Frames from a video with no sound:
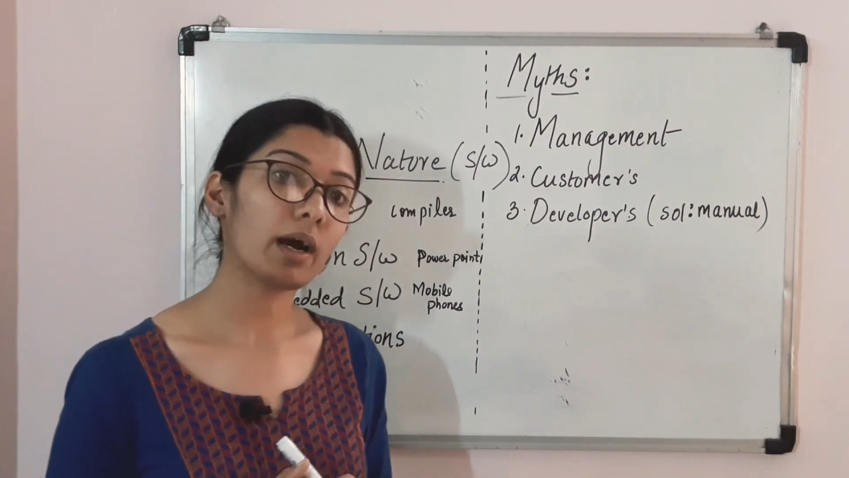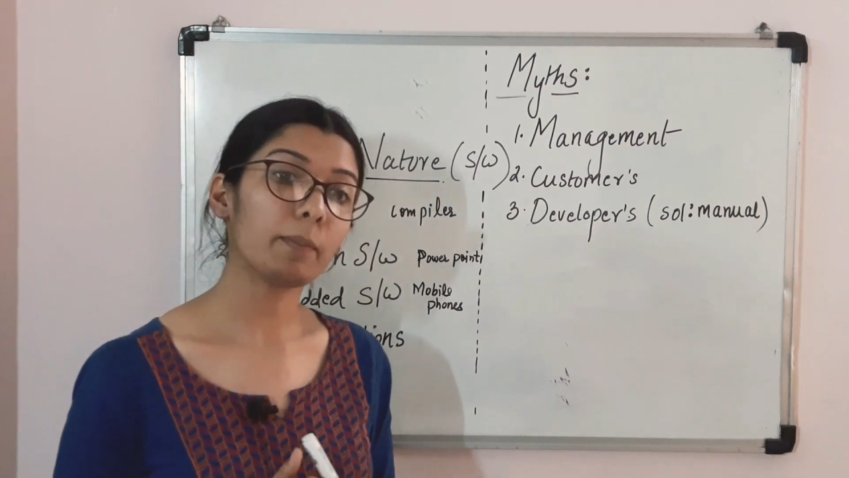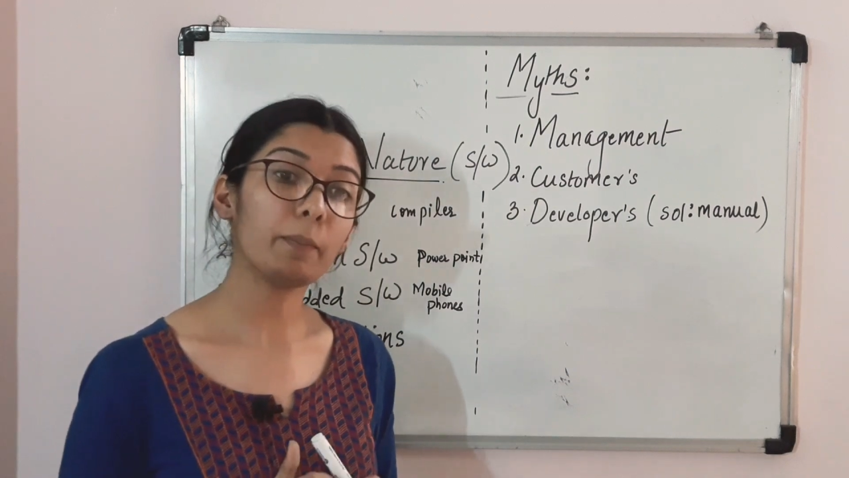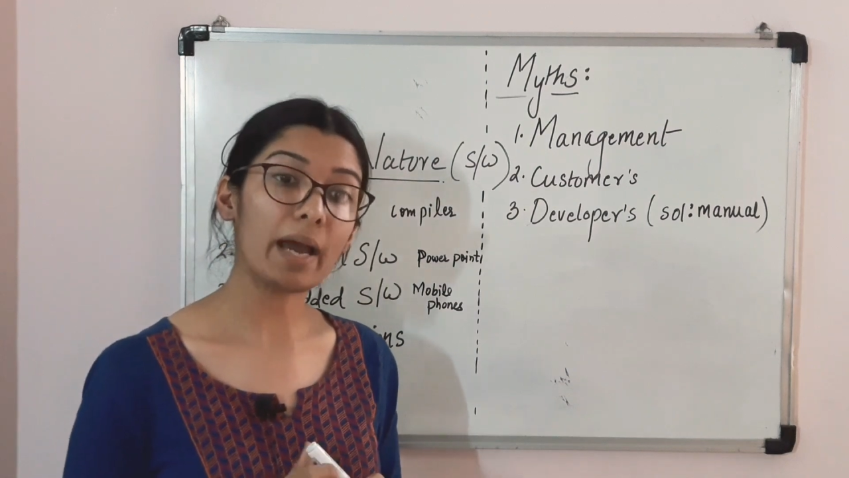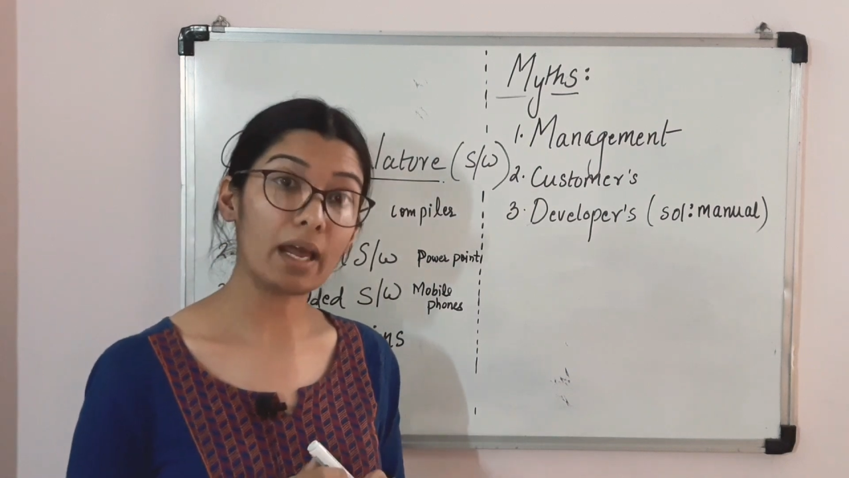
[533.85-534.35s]

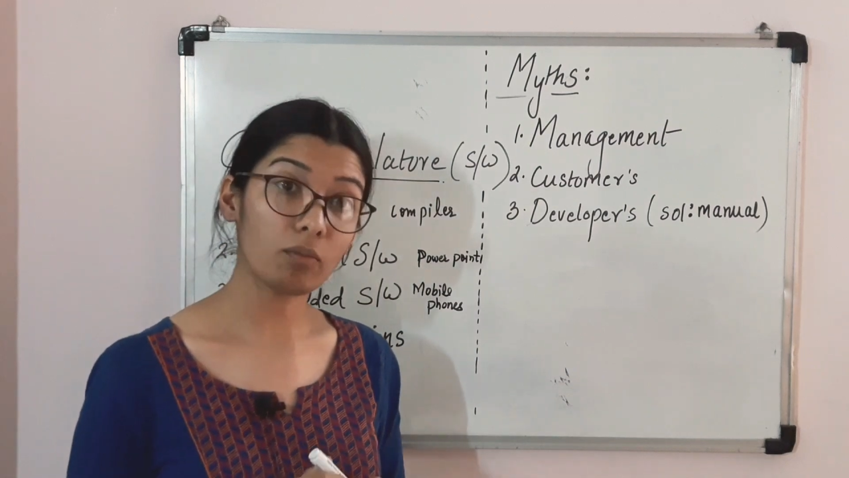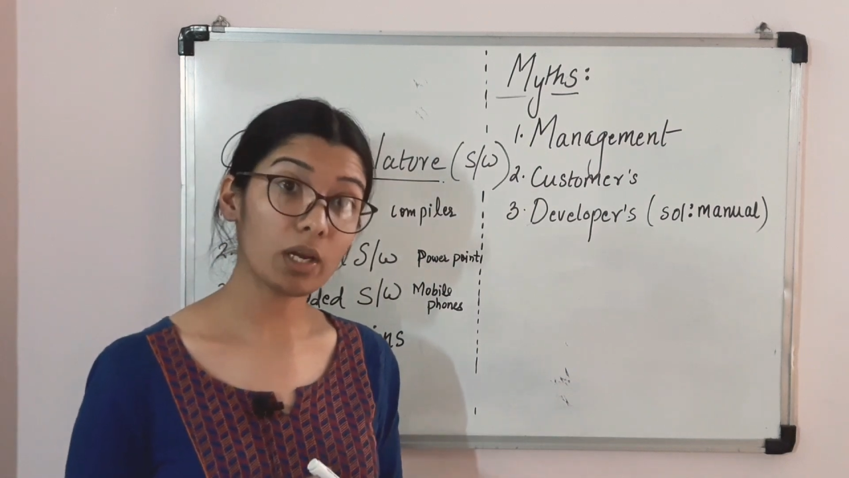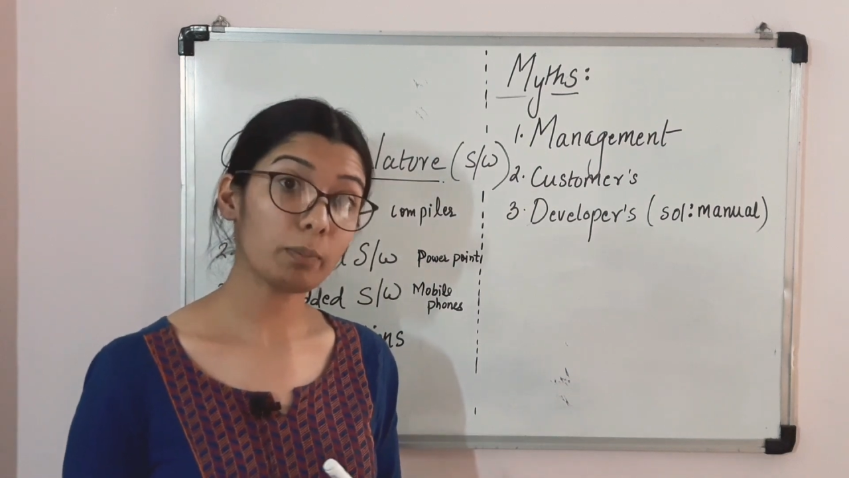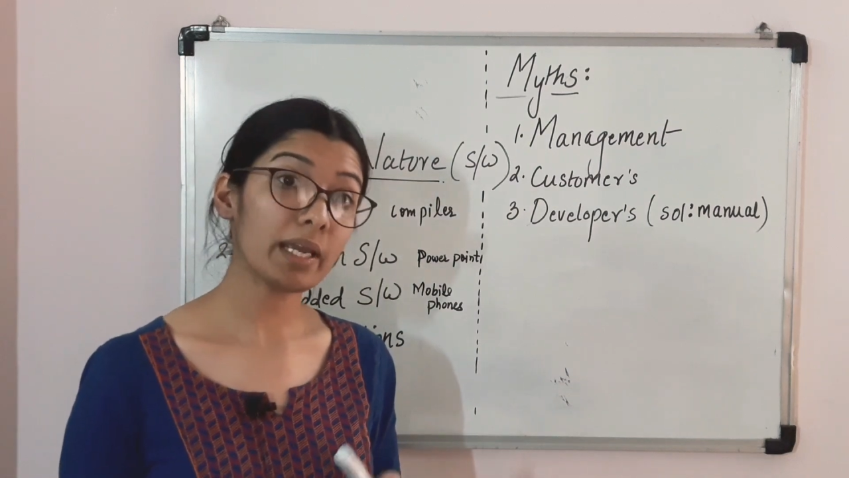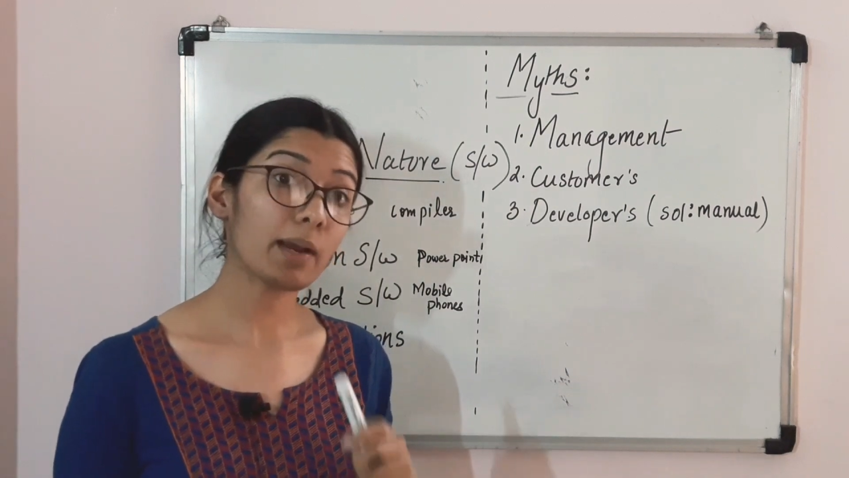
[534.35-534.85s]
अब
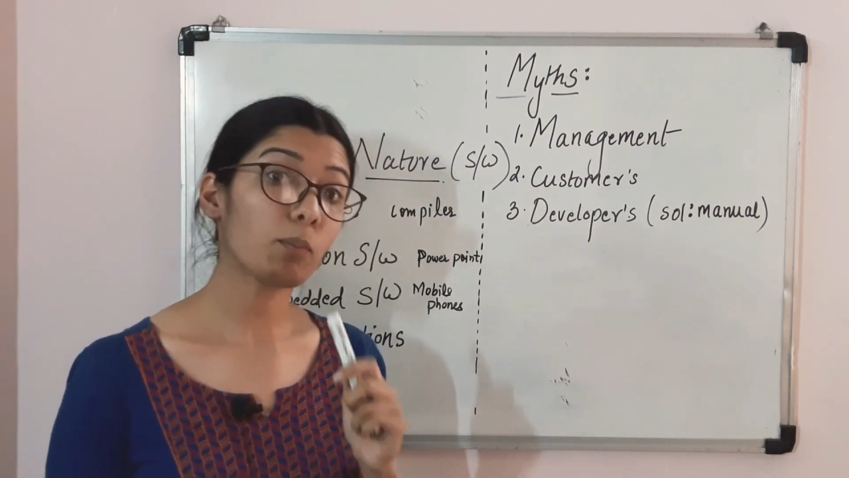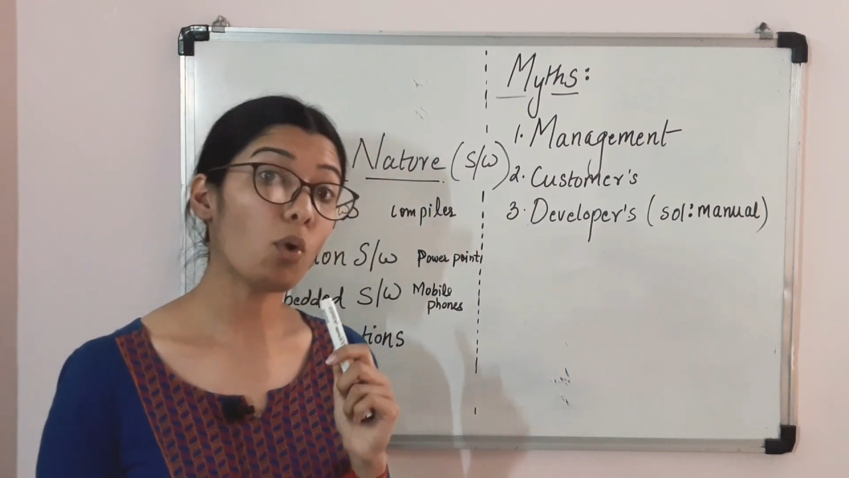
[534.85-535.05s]
मैनुअल भी एक